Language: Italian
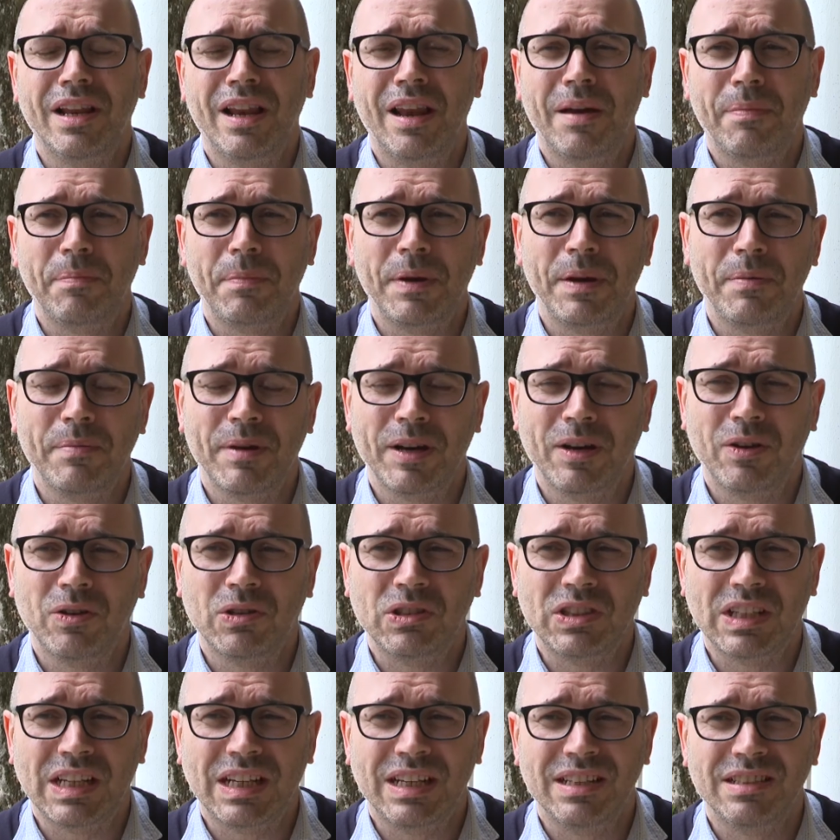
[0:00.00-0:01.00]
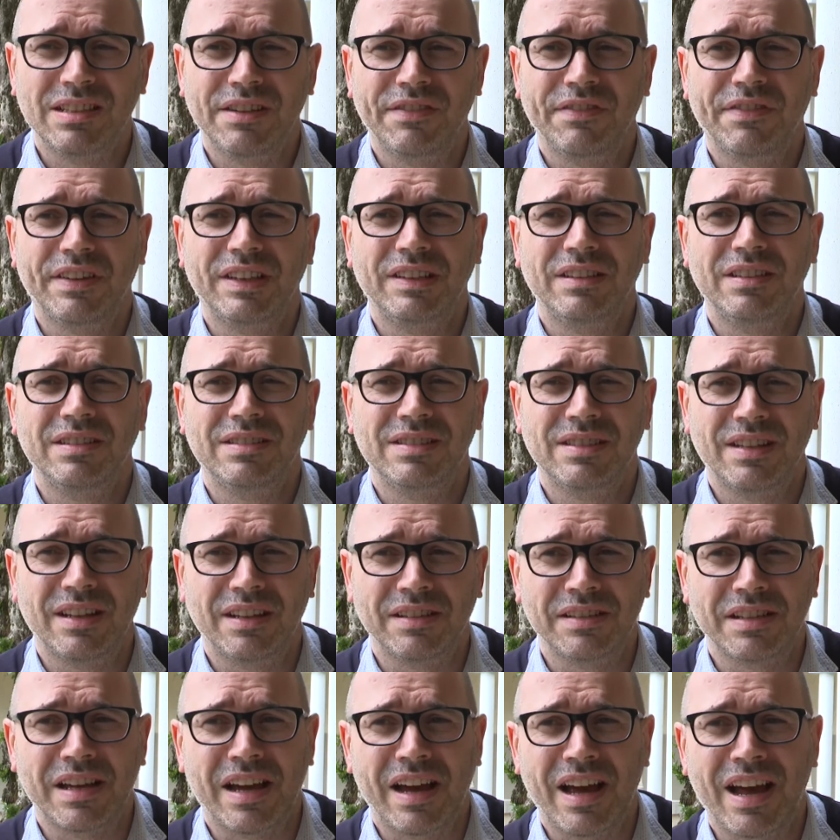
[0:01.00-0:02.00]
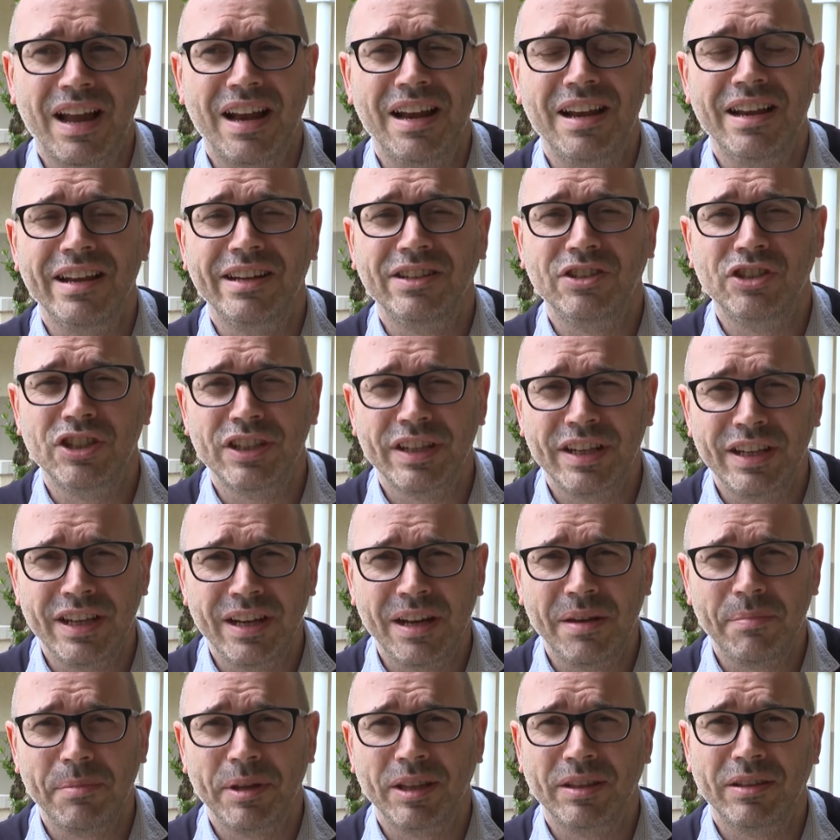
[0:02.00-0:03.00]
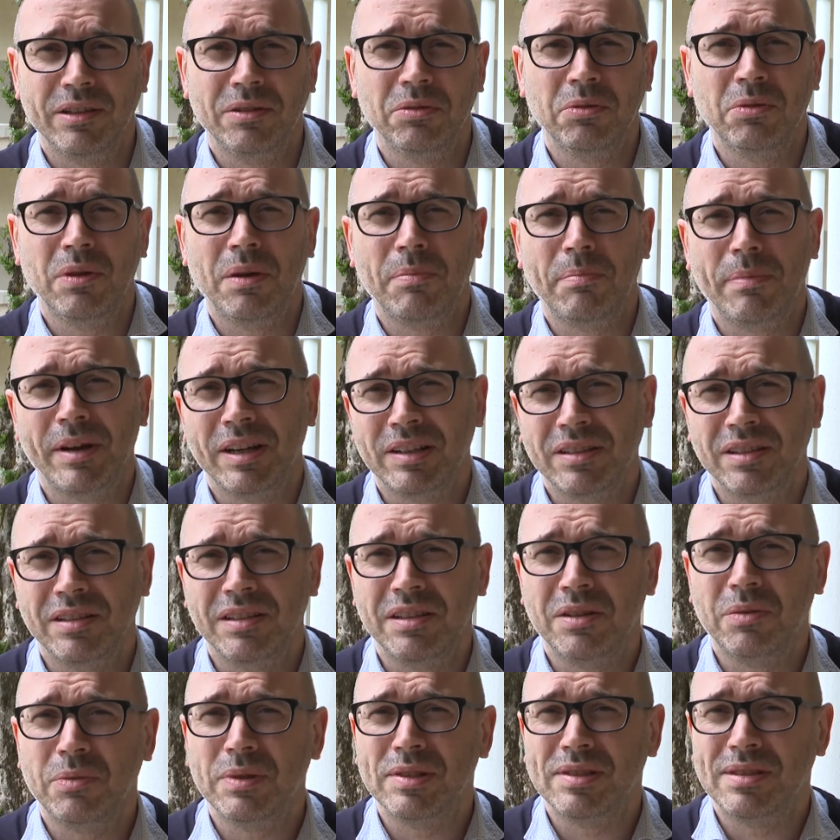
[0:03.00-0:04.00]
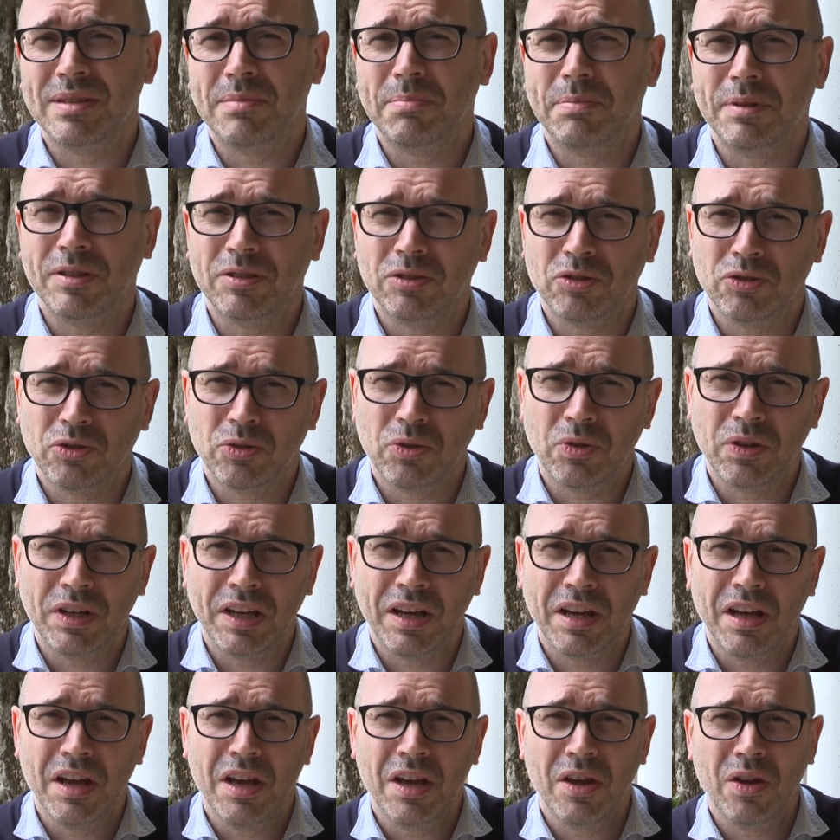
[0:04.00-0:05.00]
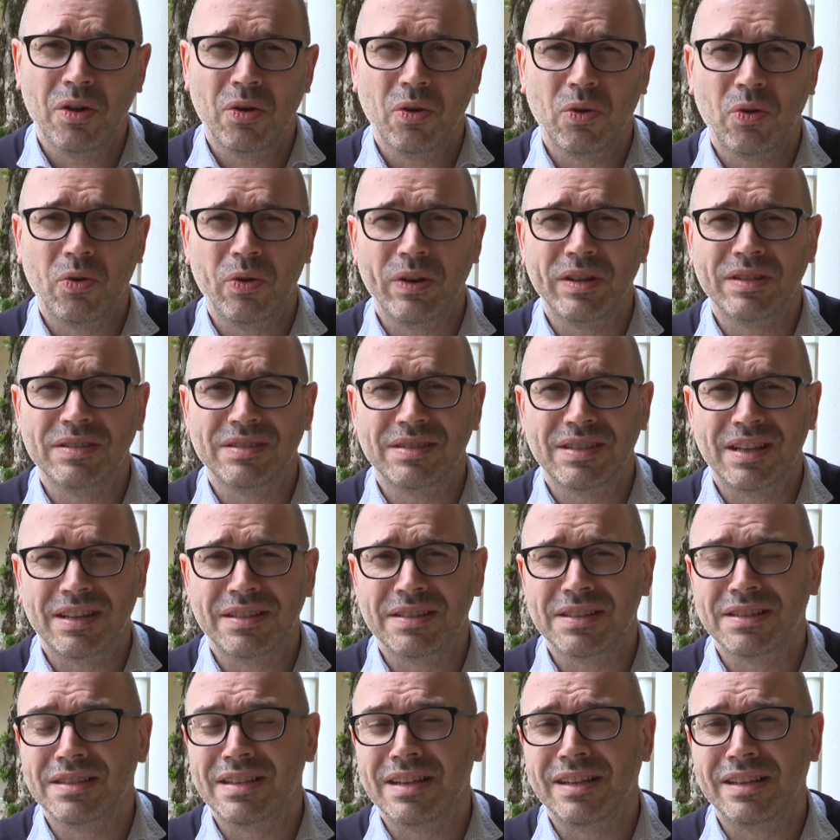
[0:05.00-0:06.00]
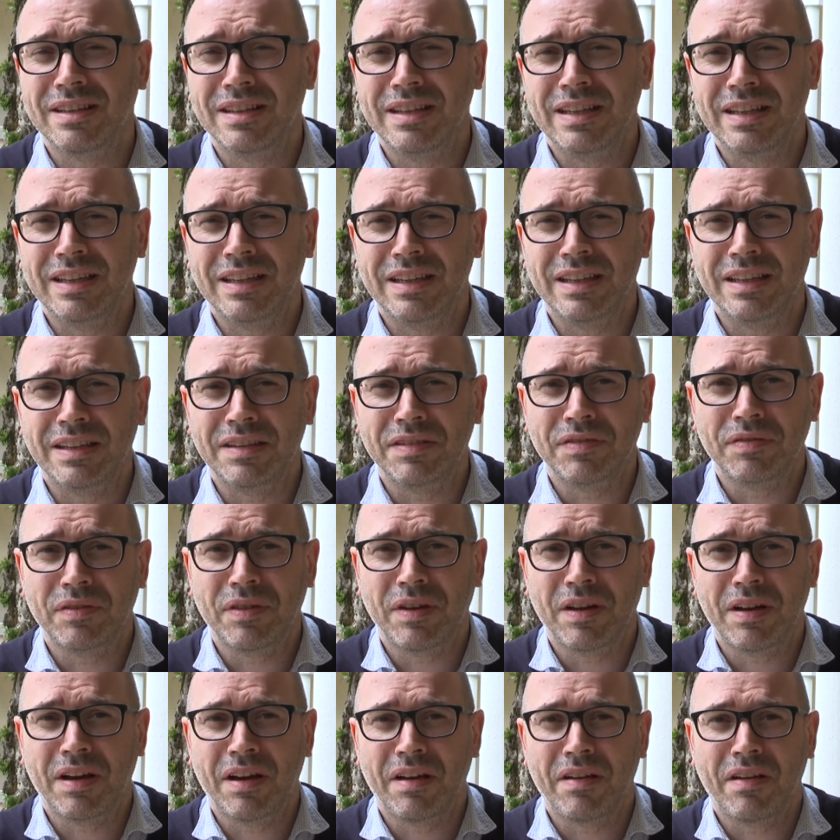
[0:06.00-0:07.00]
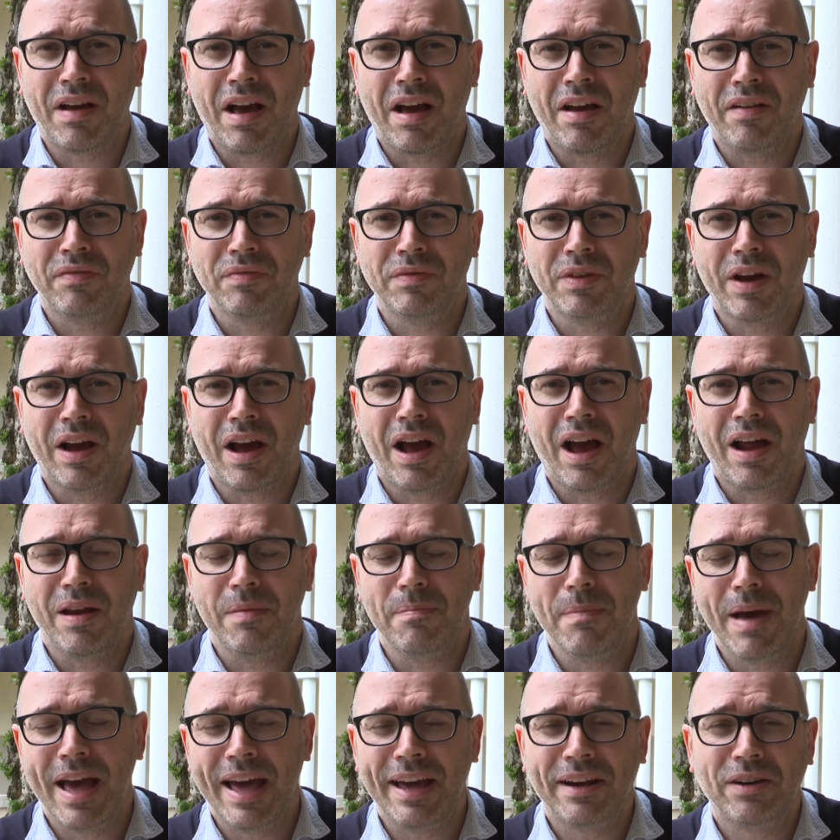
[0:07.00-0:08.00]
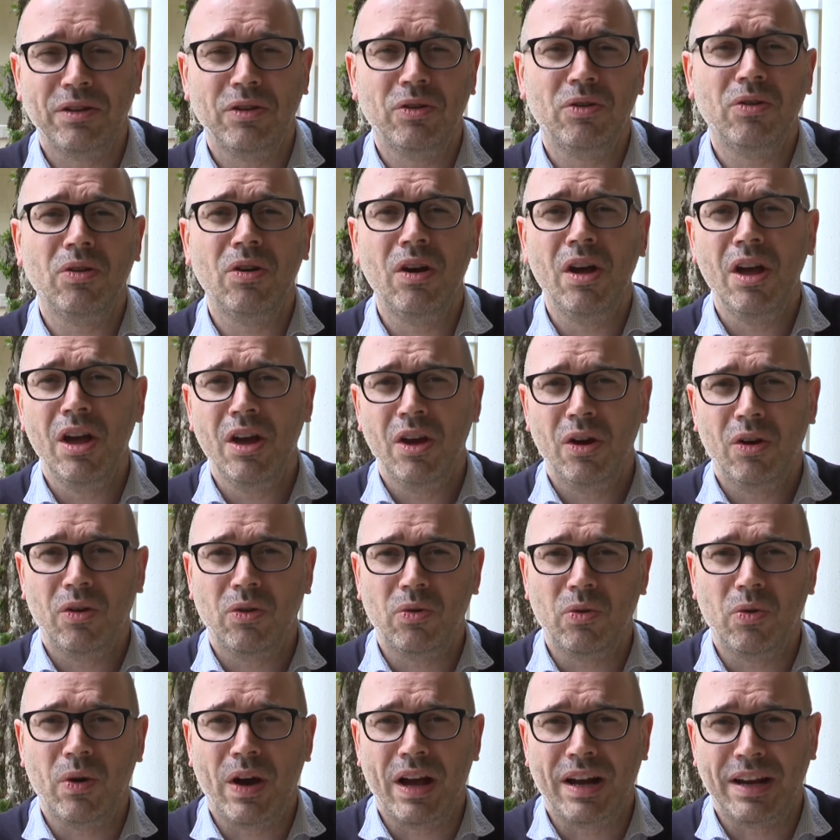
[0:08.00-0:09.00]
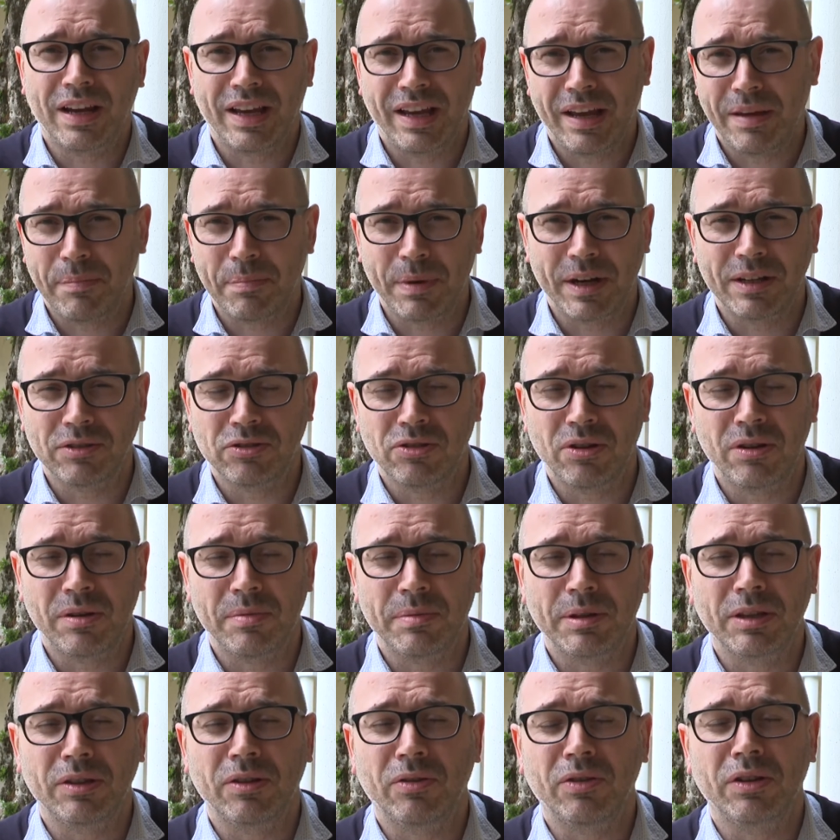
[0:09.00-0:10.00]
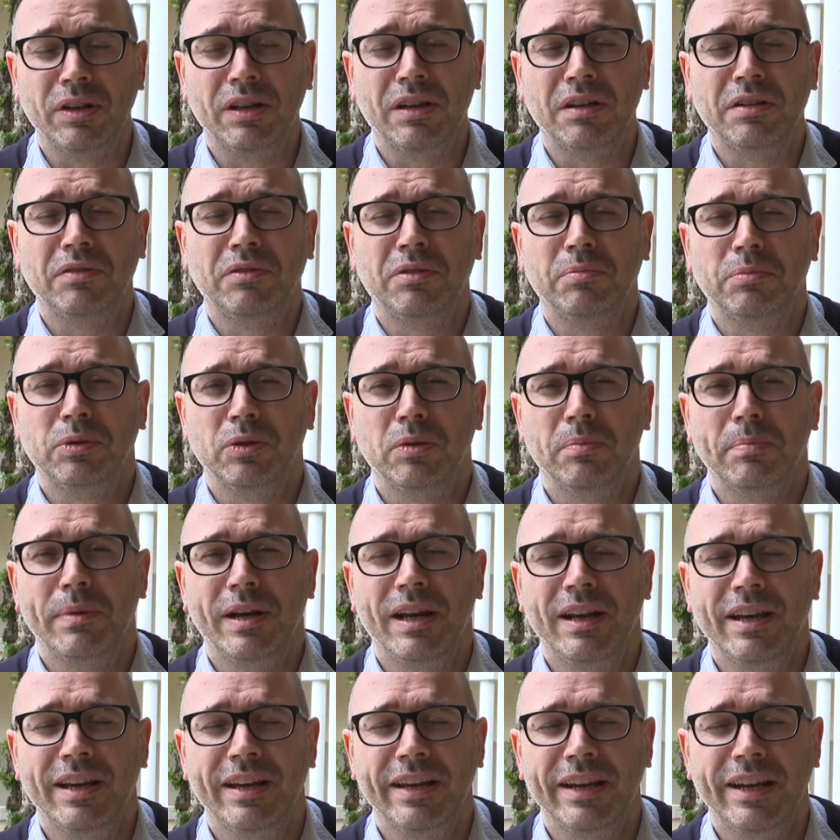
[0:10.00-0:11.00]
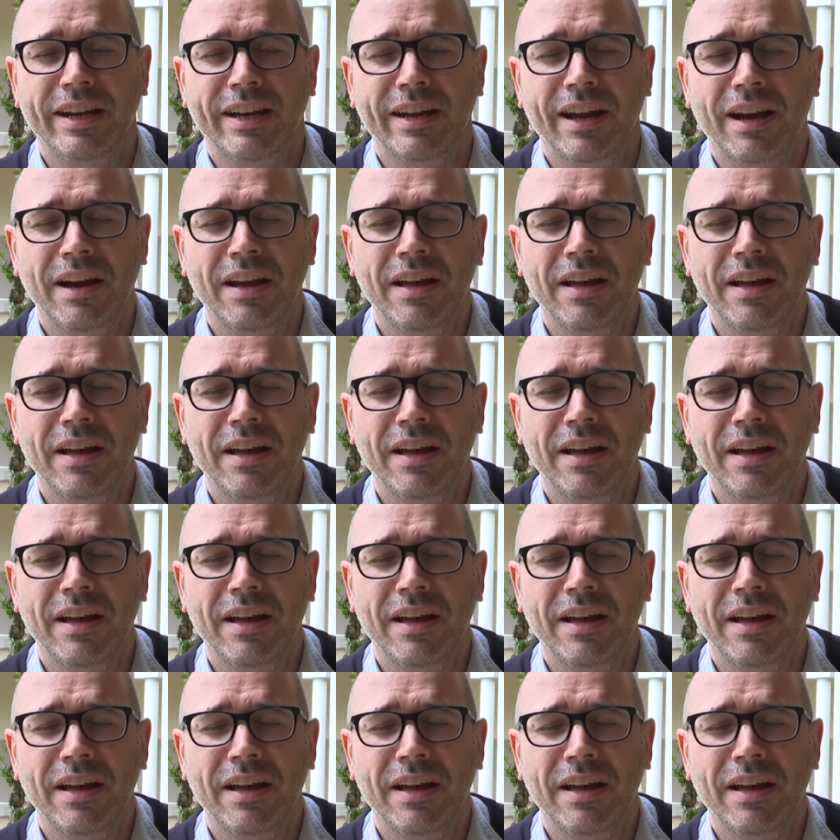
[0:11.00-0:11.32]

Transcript: La prima cosa che si è fatta è stata alleggerire mettendo una parte di queste persone o in stanze di mm, albergo o anche presso la Madonna Pellegrina.